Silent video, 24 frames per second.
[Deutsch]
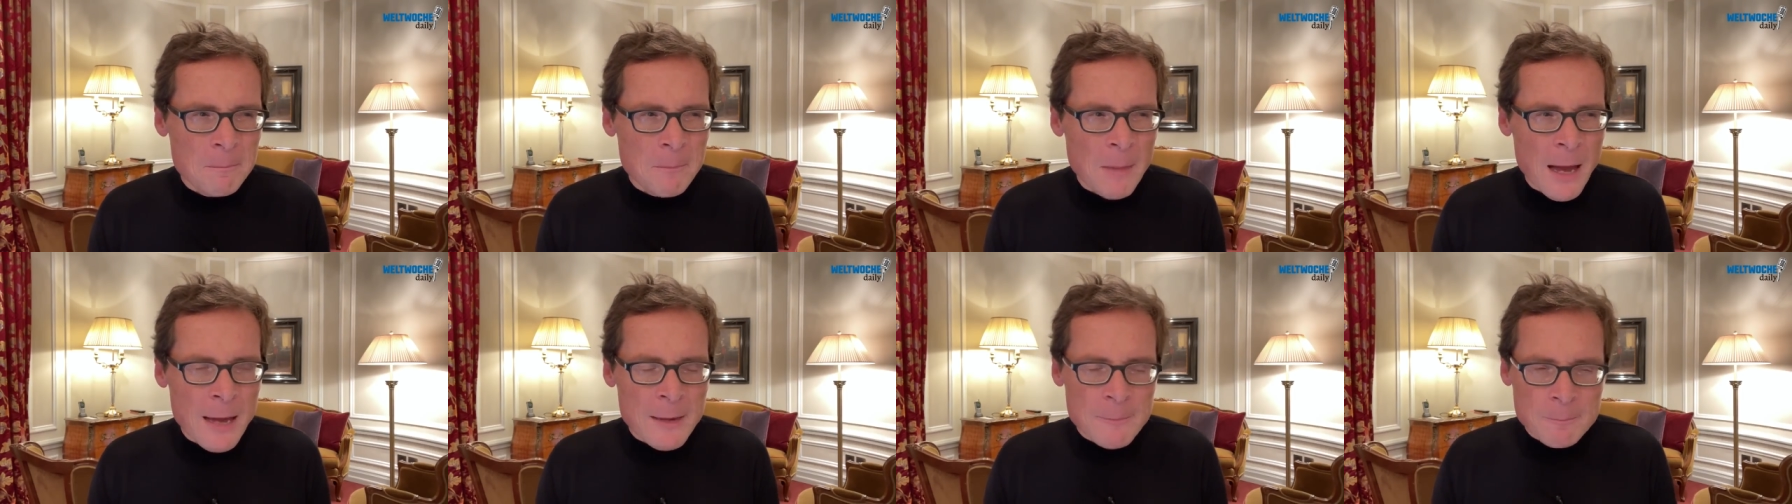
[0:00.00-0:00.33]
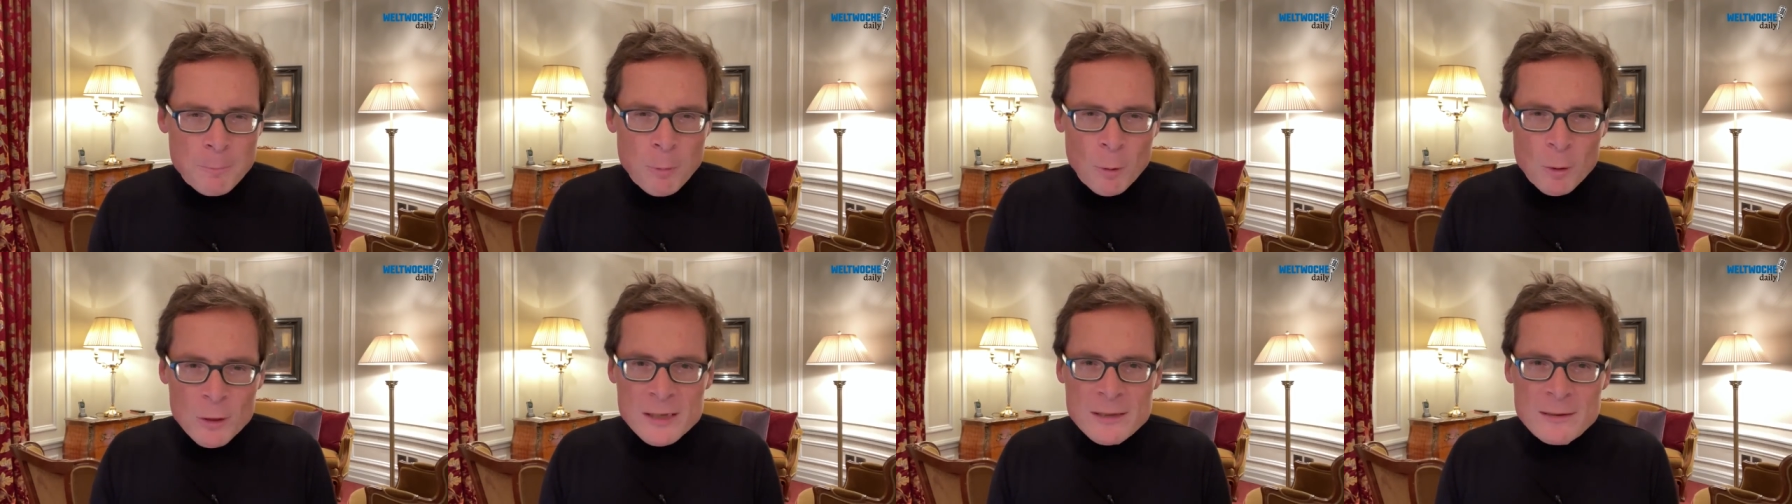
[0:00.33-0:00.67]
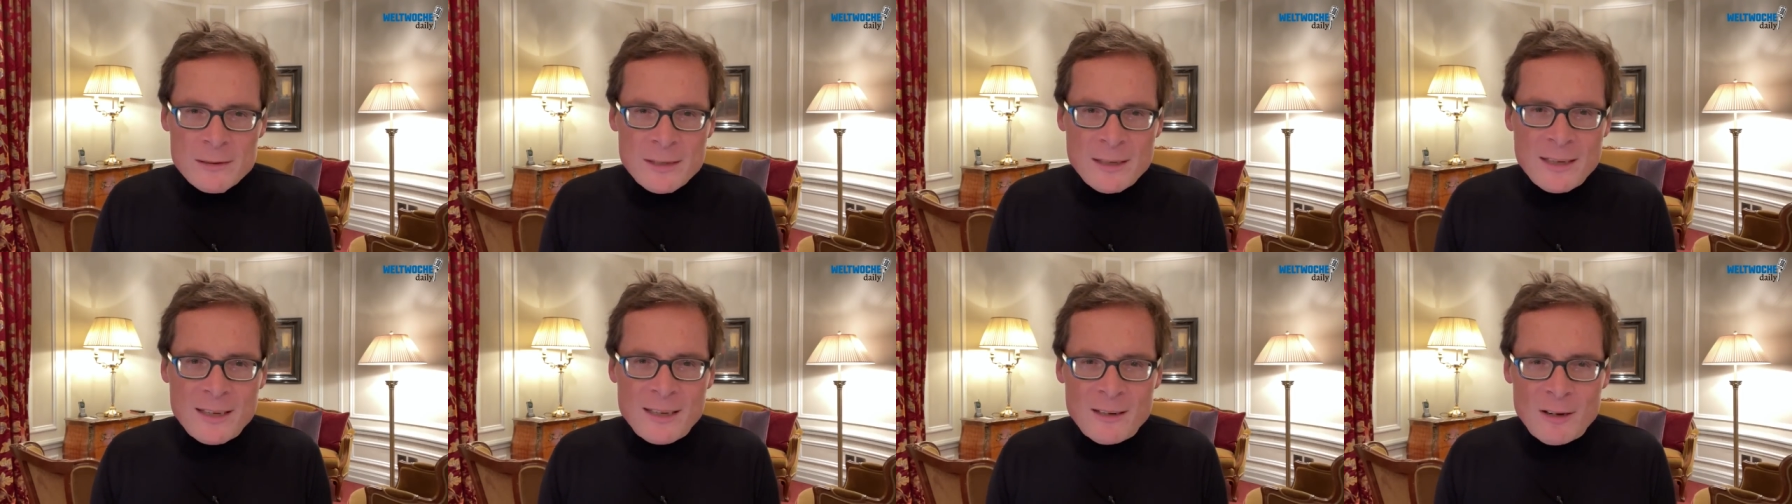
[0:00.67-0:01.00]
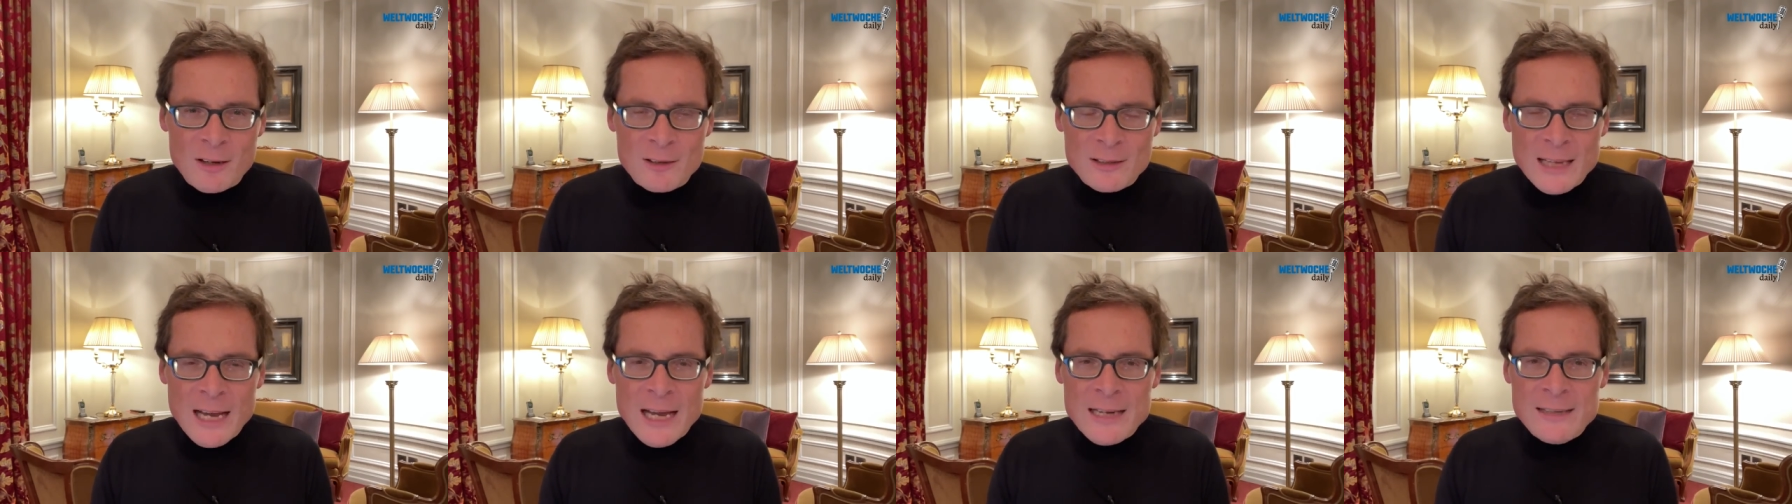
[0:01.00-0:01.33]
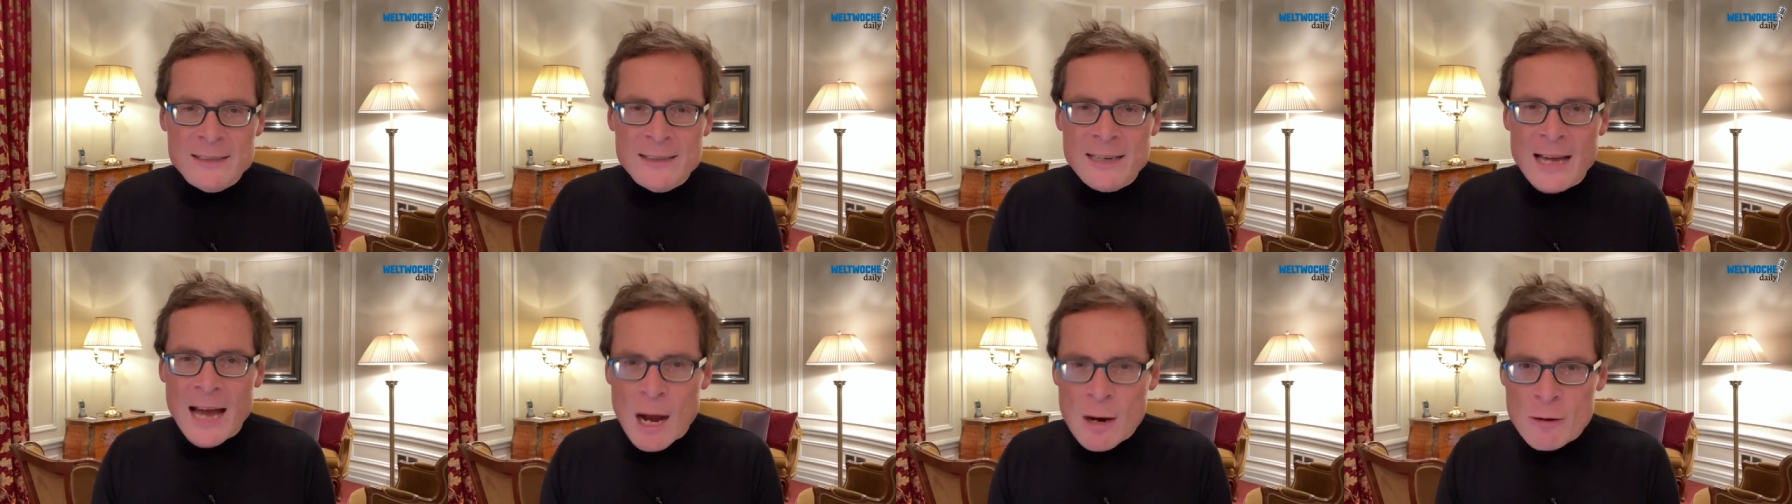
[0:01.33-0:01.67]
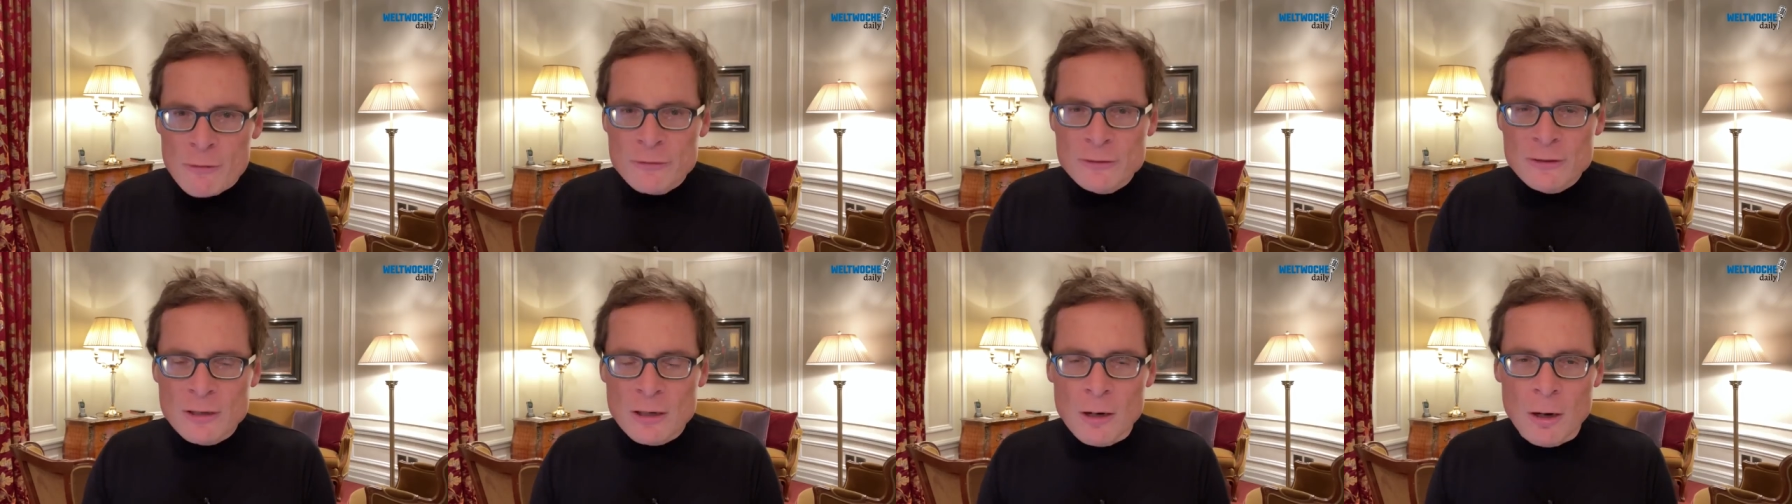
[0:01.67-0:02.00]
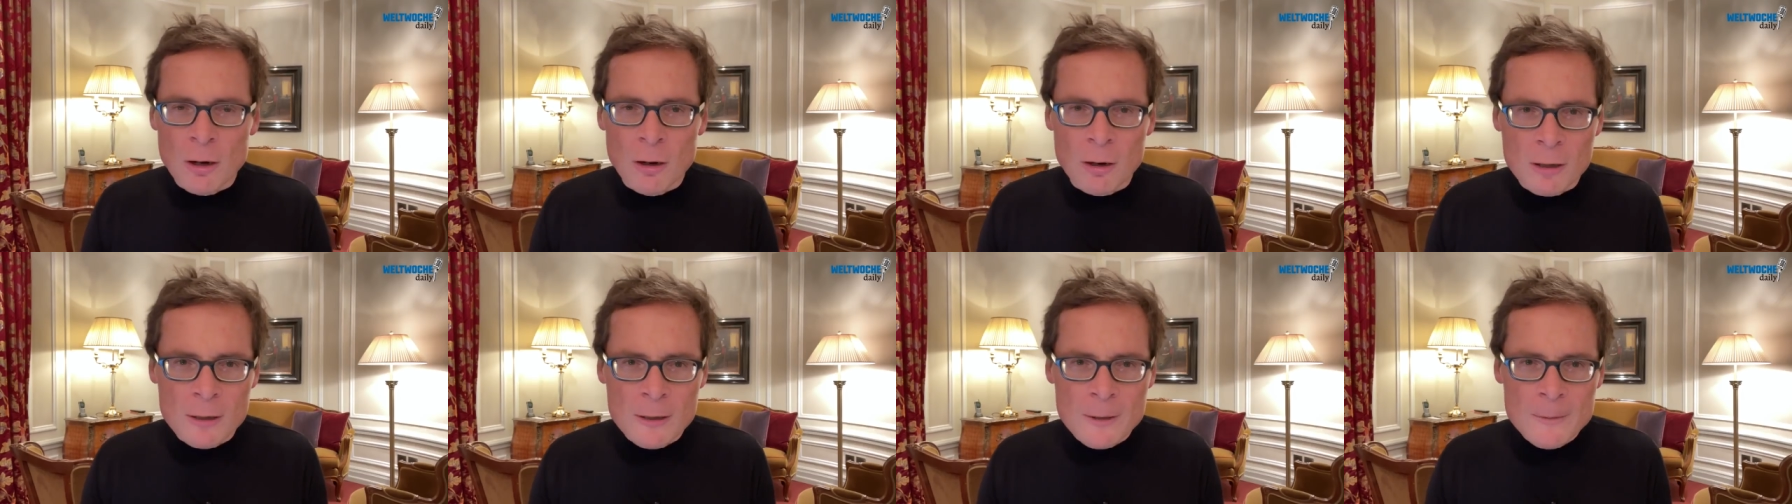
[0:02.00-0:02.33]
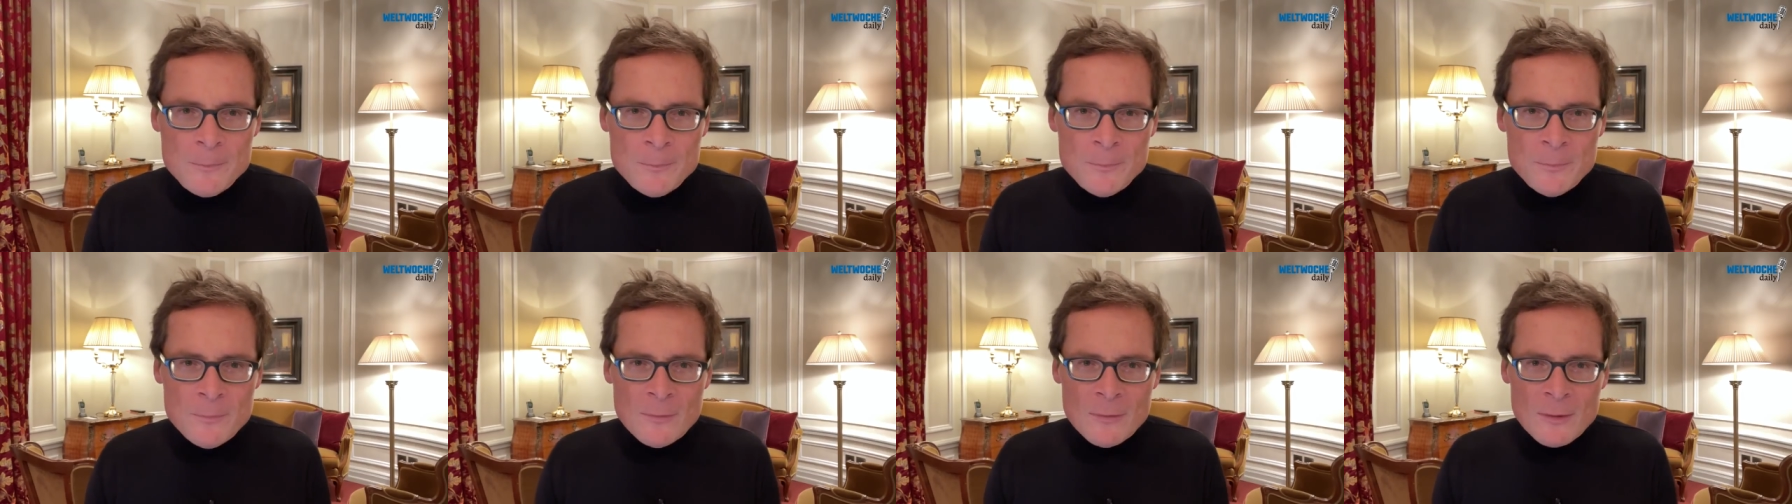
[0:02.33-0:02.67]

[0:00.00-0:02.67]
ein Politiker hat einen Auftrag.